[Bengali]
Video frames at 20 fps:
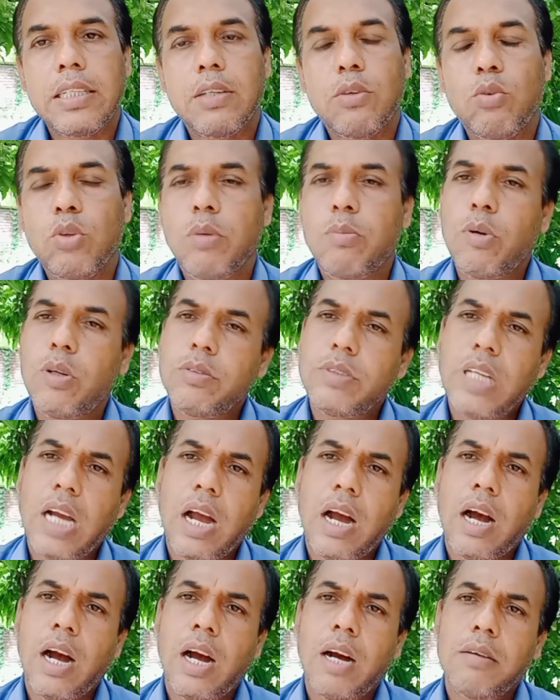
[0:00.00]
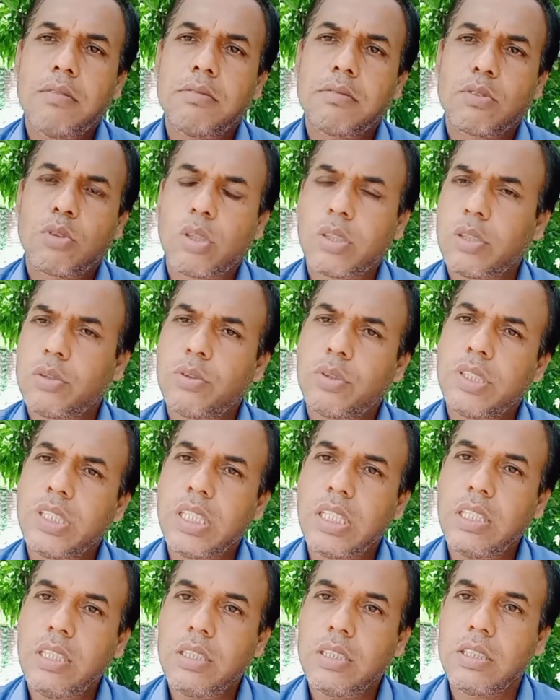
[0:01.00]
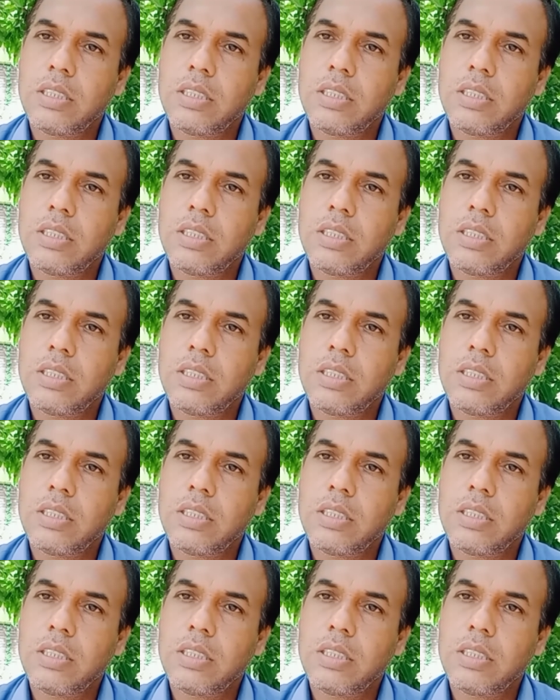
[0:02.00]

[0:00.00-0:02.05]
উনি বললেন যে আহা কথা তো ঠিকই